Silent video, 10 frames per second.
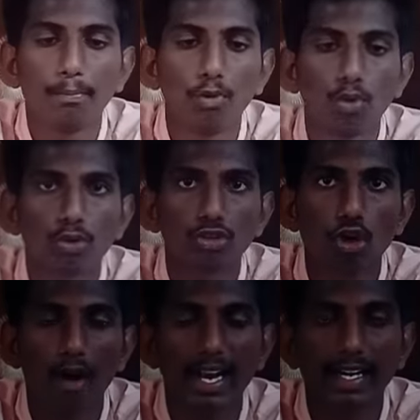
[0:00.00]
ప్యూర్
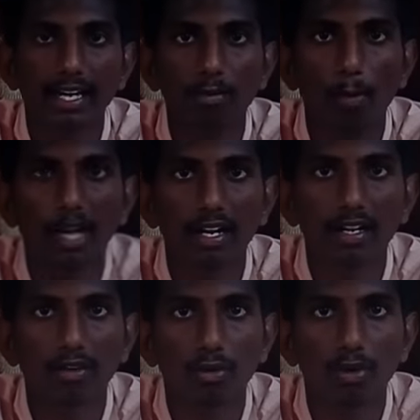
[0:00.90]
స్టాక్ ఆండ్రాయిడ్ మొబైల్
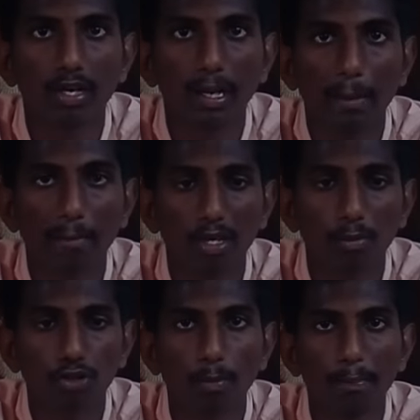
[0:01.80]
అన్నట్టు అనమాట
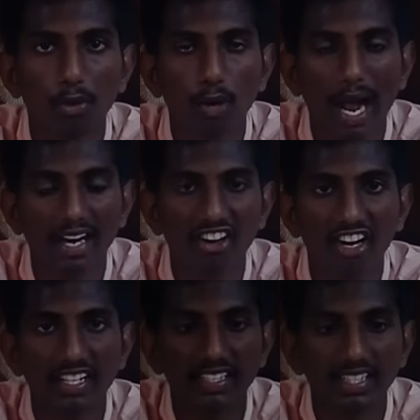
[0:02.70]
మొత్తం ప్యూర్ ఆండ్రాయిడ్